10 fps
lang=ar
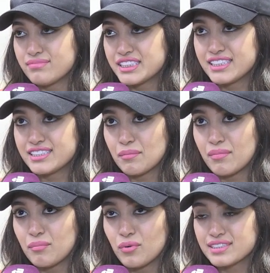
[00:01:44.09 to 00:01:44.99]
ماشي
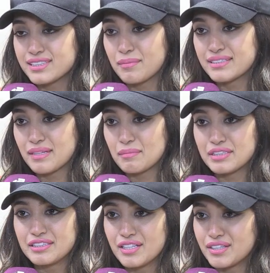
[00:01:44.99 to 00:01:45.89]
زعما مقتبسه
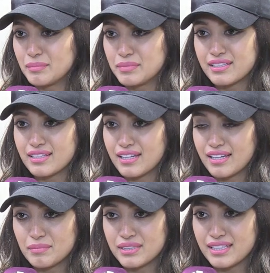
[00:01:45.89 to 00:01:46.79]
من من
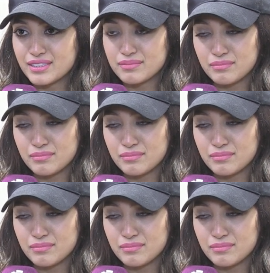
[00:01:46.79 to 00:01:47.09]
من,